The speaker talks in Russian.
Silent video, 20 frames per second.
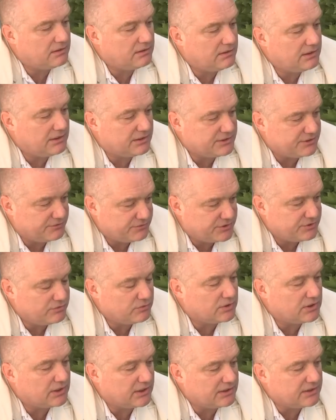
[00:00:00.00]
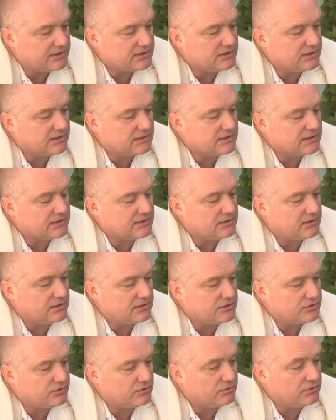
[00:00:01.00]
Легче всего, конечно, сказать,
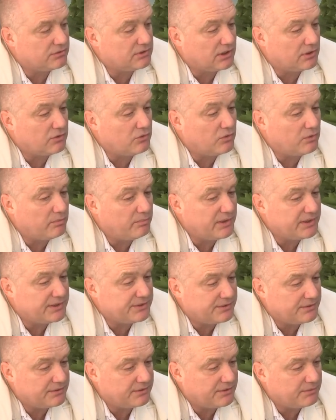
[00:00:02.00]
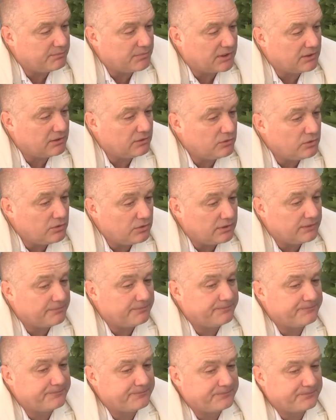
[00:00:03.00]
что такого быть не могло,
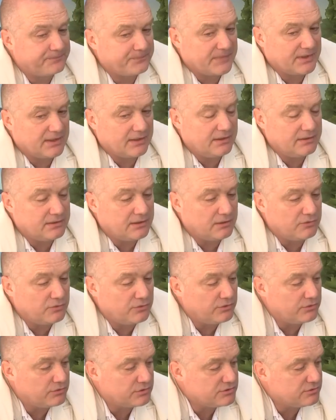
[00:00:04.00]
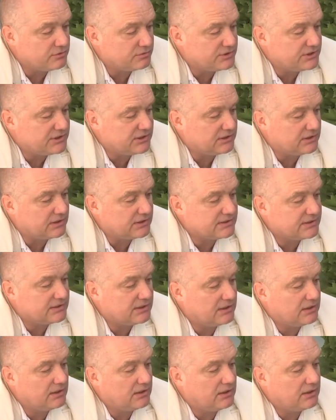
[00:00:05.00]
и такое вот случилось.